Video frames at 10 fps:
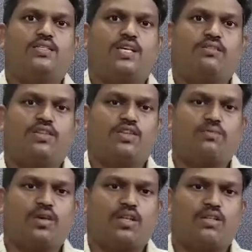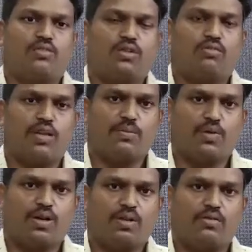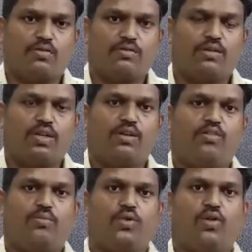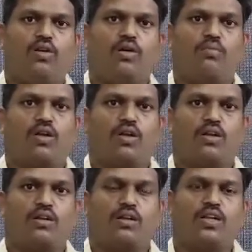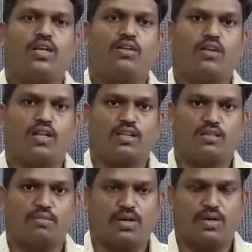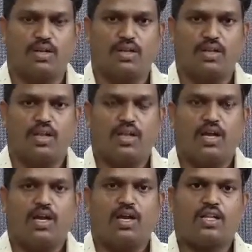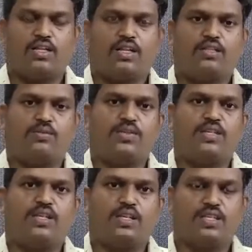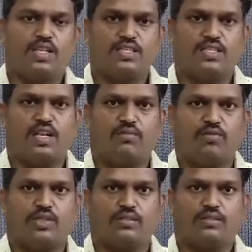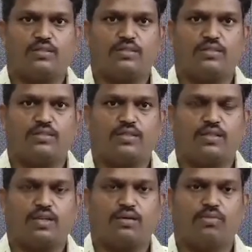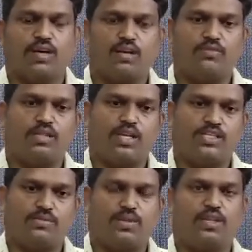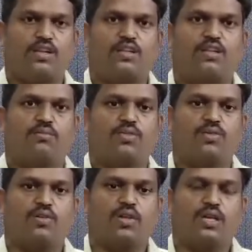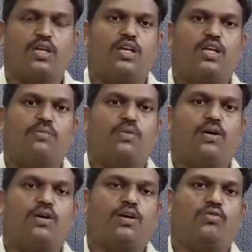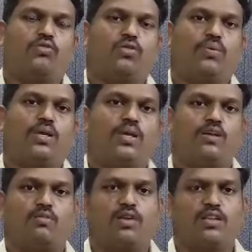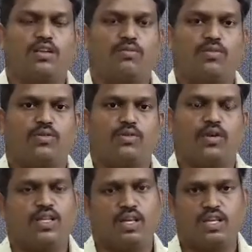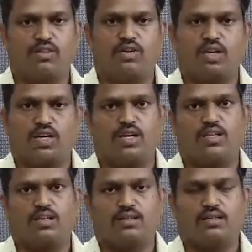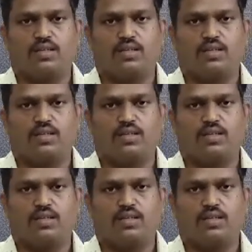சைவத்துக்கு கூட வாய்ப்பு கிடைக்கும் நீங்களும் புண்ணியவனாக மாறலாம் நீங்களும் அன்னதானம் பண்ணலாம் அன்னதானத்தை பற்றி நீங்கள் தெரிஞ்சுக்கலாம் முதல் நம்ம ஆரம்பத்தில் அஞ்சு பேருக்கு தான் அன்னதானம் பண்ணோம் இப்போ நூறு பேர்கிட்ட நம்ம அன்னதானம் பண்ணுறோம் அது ஐயாவோட கருணை தான்